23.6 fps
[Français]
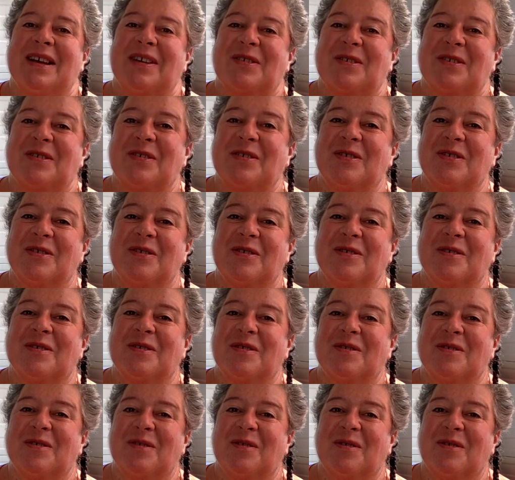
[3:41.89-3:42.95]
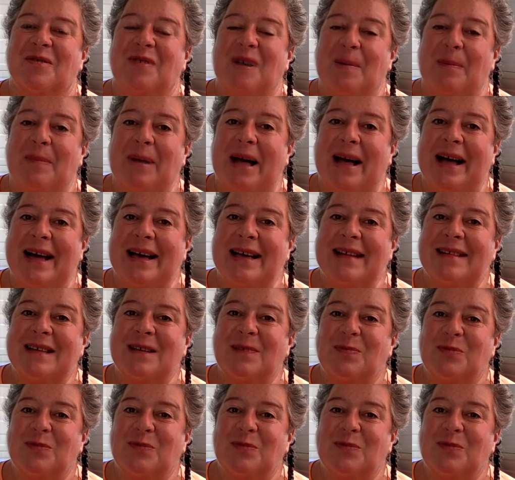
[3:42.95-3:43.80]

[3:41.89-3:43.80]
que on va pas arrêter